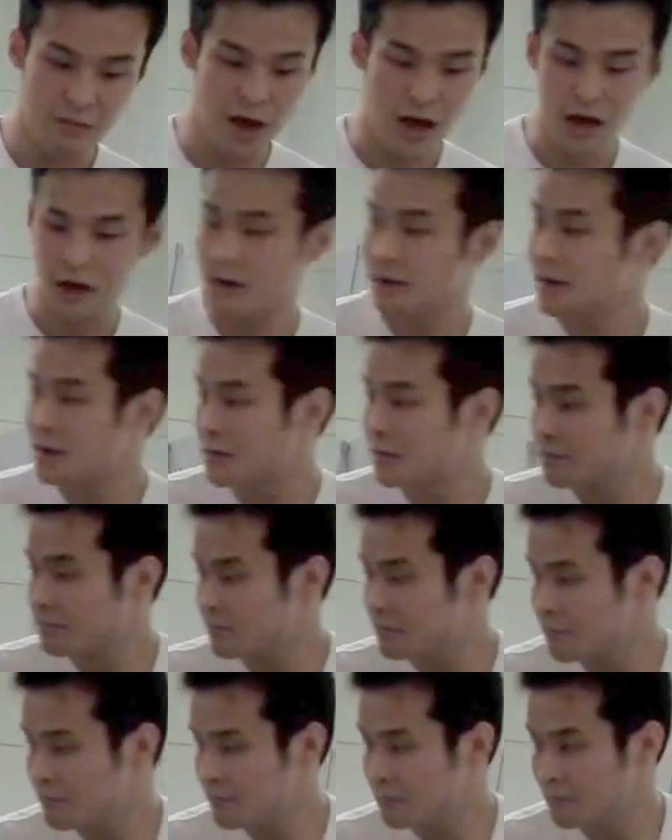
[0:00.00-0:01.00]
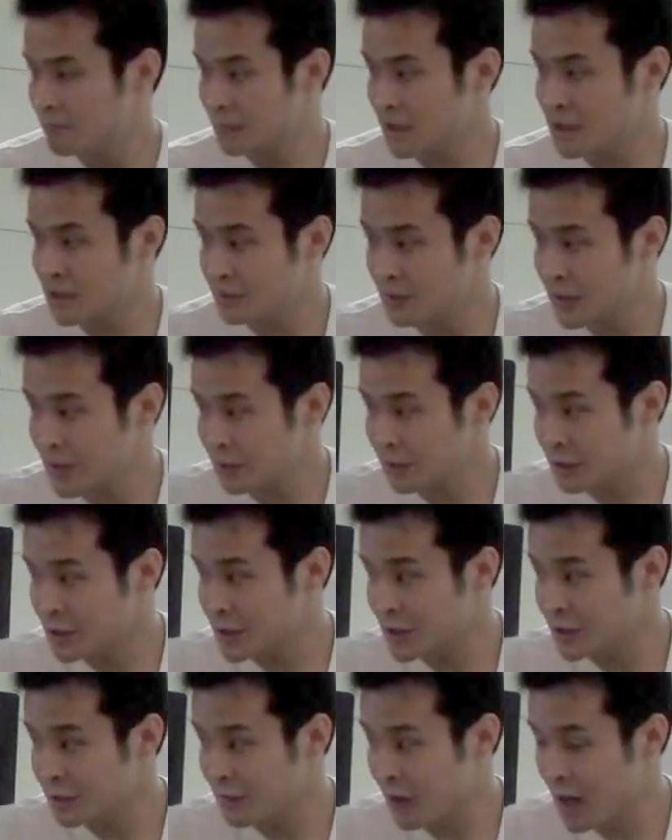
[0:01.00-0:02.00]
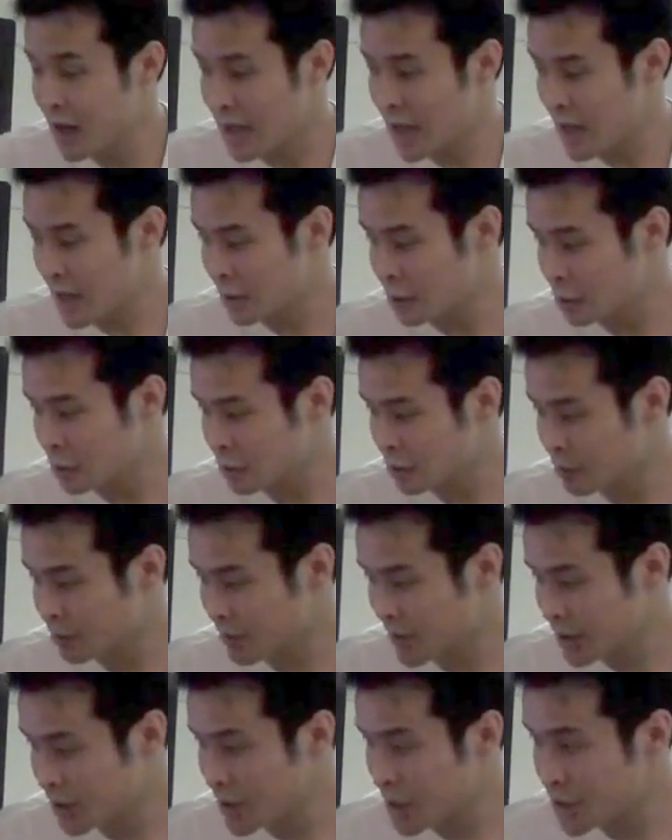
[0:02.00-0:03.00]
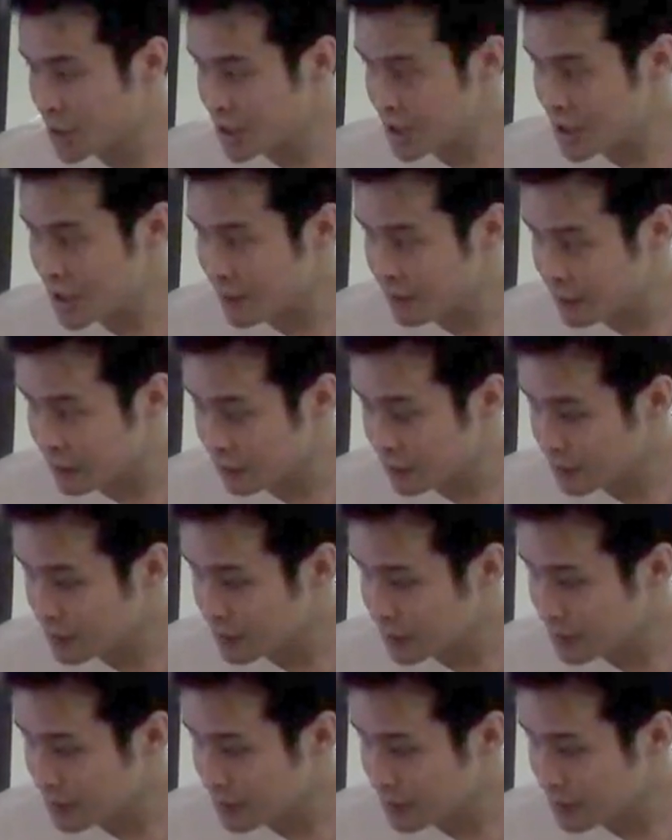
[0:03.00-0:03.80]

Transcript: まあまず見てほしいのは、えーとまあ、TCF